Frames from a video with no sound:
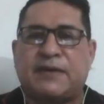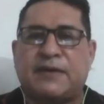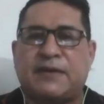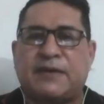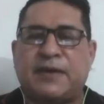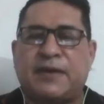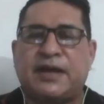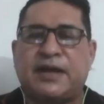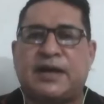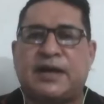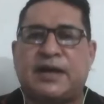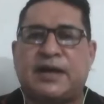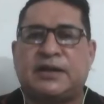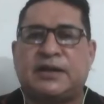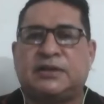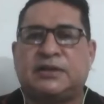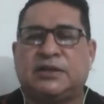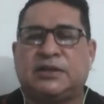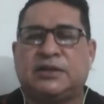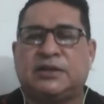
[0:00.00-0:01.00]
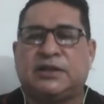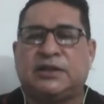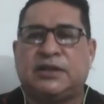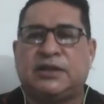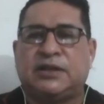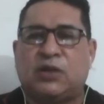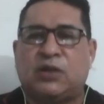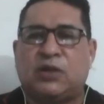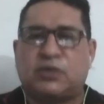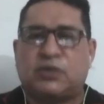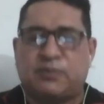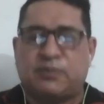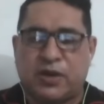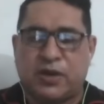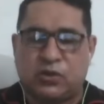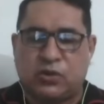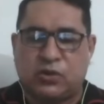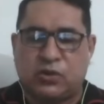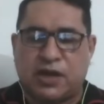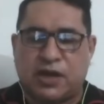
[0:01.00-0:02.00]
Bermeja, de los
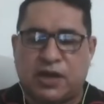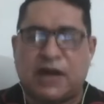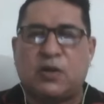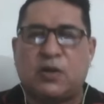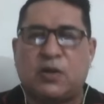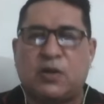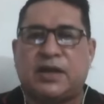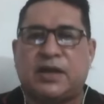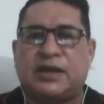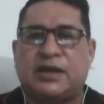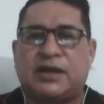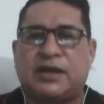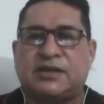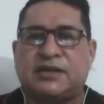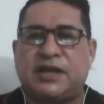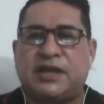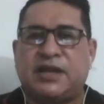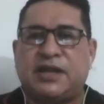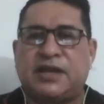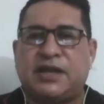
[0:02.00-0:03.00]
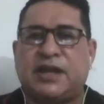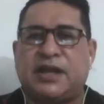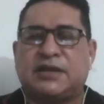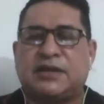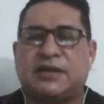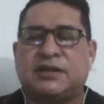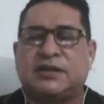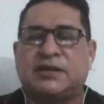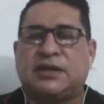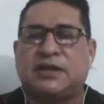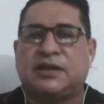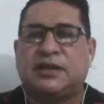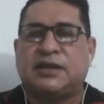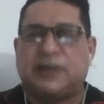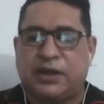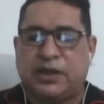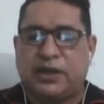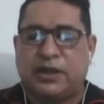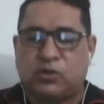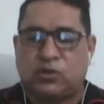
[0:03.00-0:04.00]
espejos de agua, de las ciénegas,
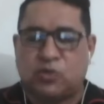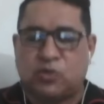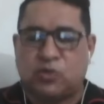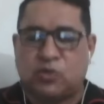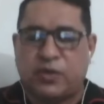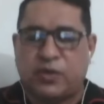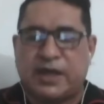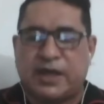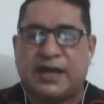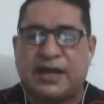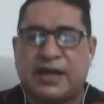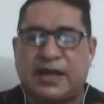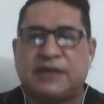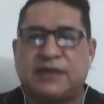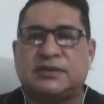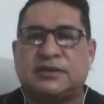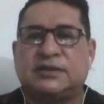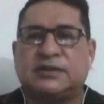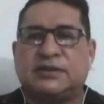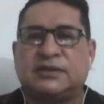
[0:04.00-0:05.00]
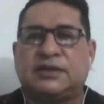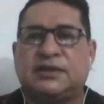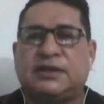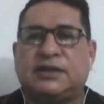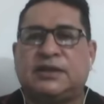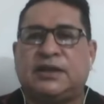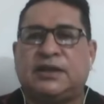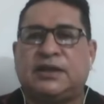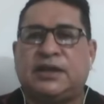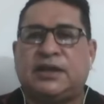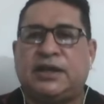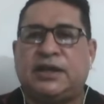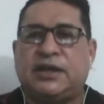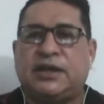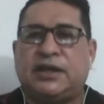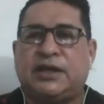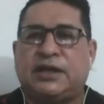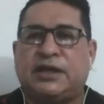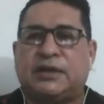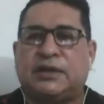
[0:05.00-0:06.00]
de los humedales,
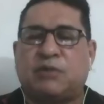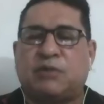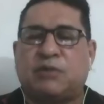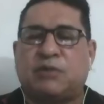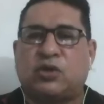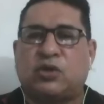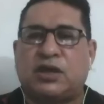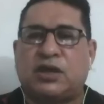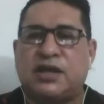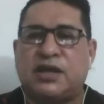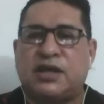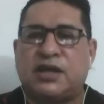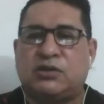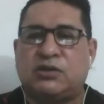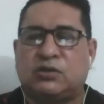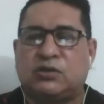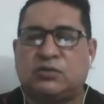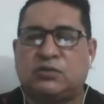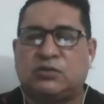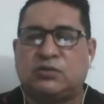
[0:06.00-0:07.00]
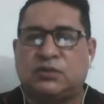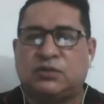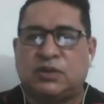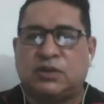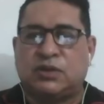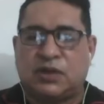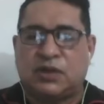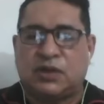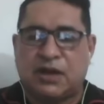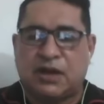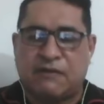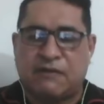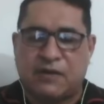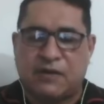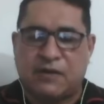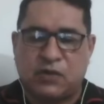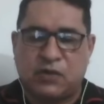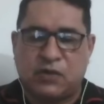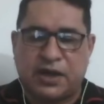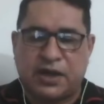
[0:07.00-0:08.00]
y protegiendo la
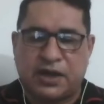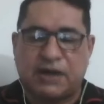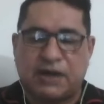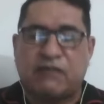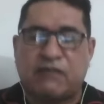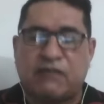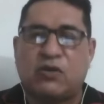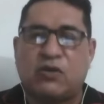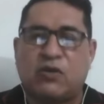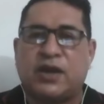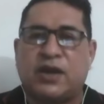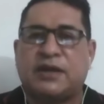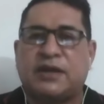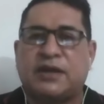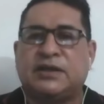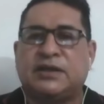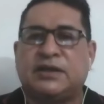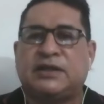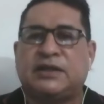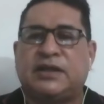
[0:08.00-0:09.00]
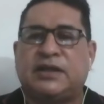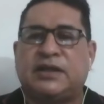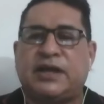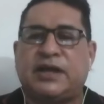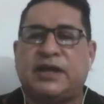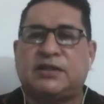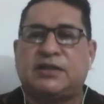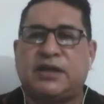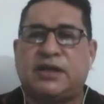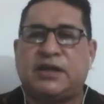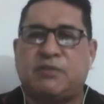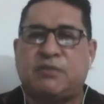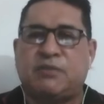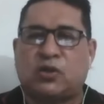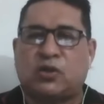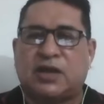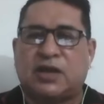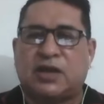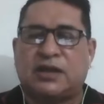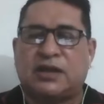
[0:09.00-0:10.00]
fauna y la flora de, este
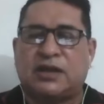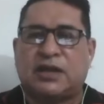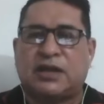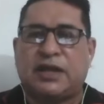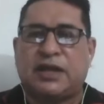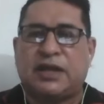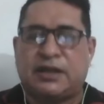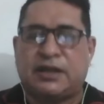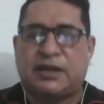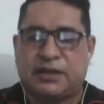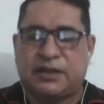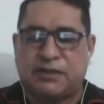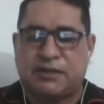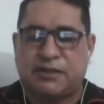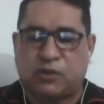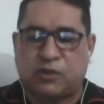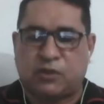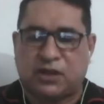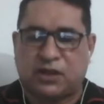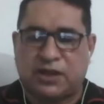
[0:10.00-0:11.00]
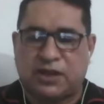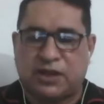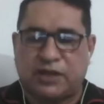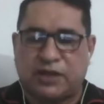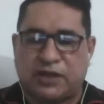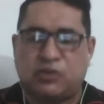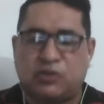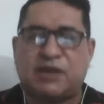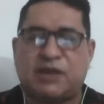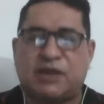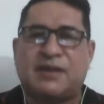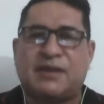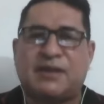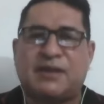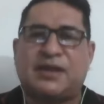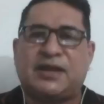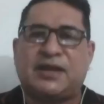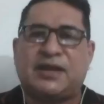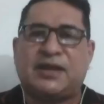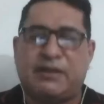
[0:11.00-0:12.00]
importante, de esta importante región del Manuel.